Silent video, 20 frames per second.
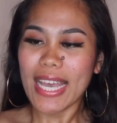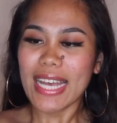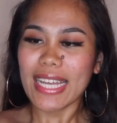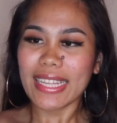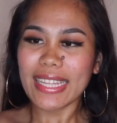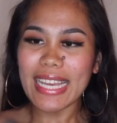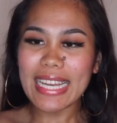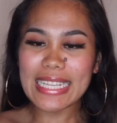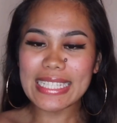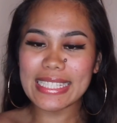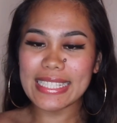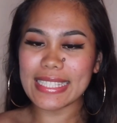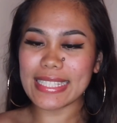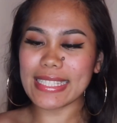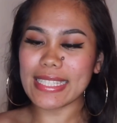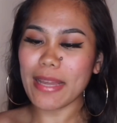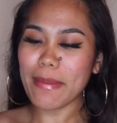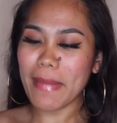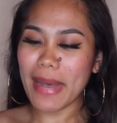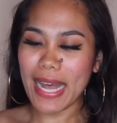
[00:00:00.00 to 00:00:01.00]
Next
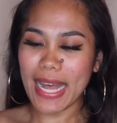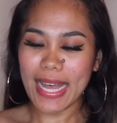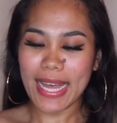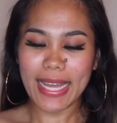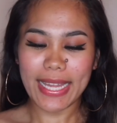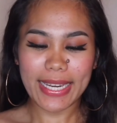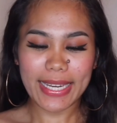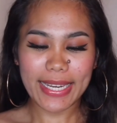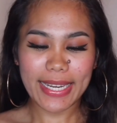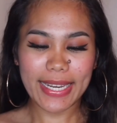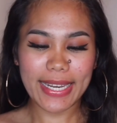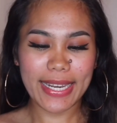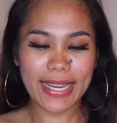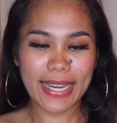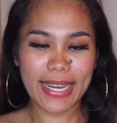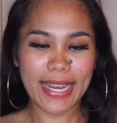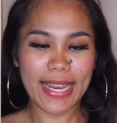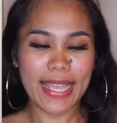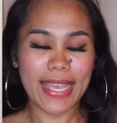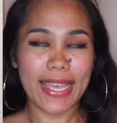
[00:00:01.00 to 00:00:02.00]
naman
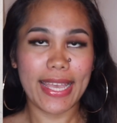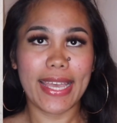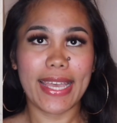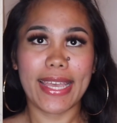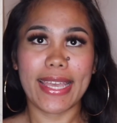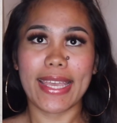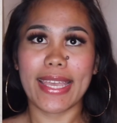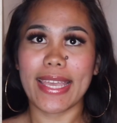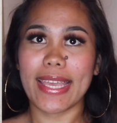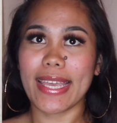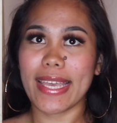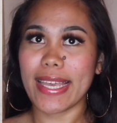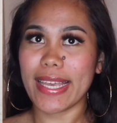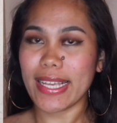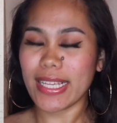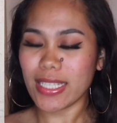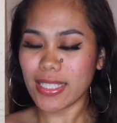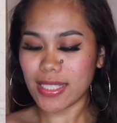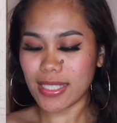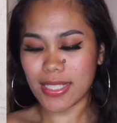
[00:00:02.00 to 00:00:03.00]

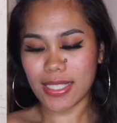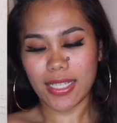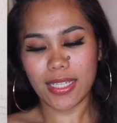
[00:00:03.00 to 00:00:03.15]
is...